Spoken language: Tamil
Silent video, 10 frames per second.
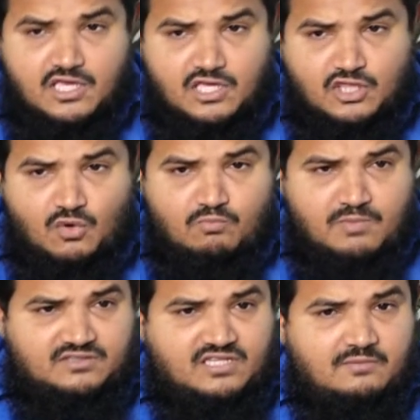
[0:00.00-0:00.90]
இந்த
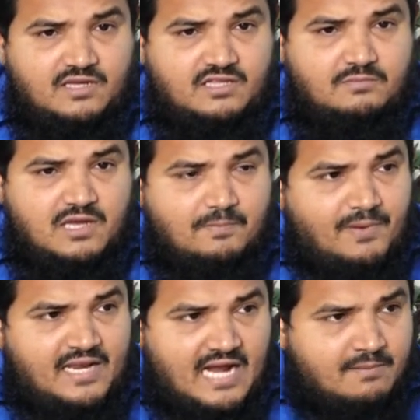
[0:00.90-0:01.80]
உம்மத்தின் மீது
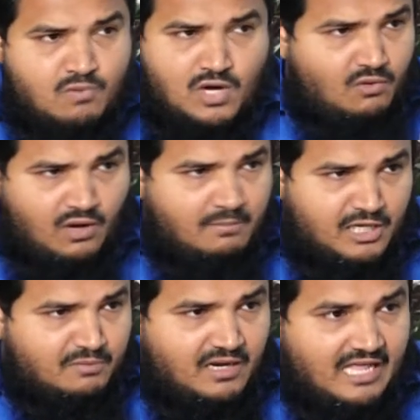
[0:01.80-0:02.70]
மிகப்பெரிய அன்புள்ளவர்கள்
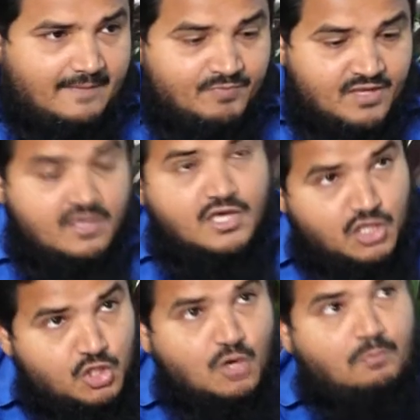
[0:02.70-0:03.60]
மட்டுமல்ல
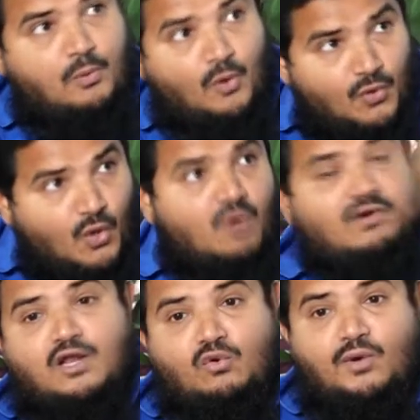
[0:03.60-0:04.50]
எப்போதோ
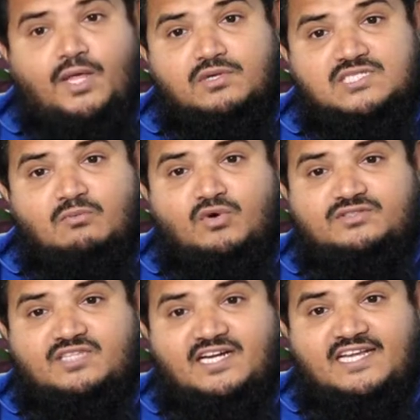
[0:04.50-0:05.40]
வரக்கூடிய ஒரு
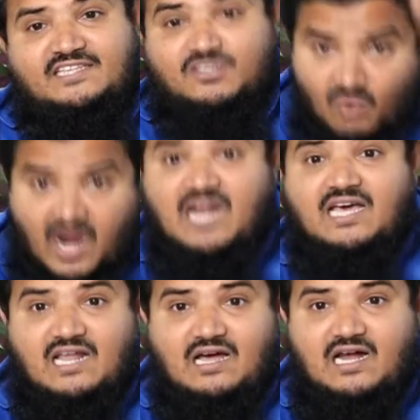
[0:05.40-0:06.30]
சமூகத்தை நினைத்து
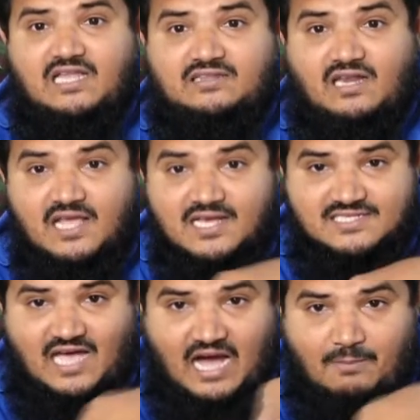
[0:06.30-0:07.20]
வாழுகிற காலத்தில்
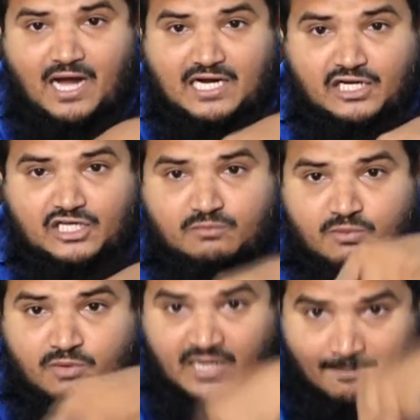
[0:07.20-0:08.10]
சஹாபாக்களுக்கு
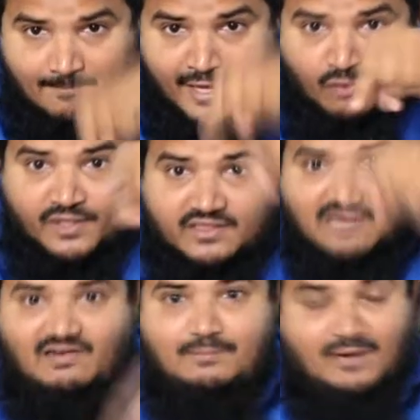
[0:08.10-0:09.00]
முன்பு நம்மை குறித்து
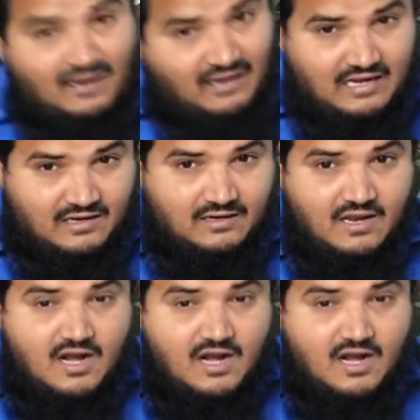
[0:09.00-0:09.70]
கவலைப்பட்டிருக்கிறார்கள்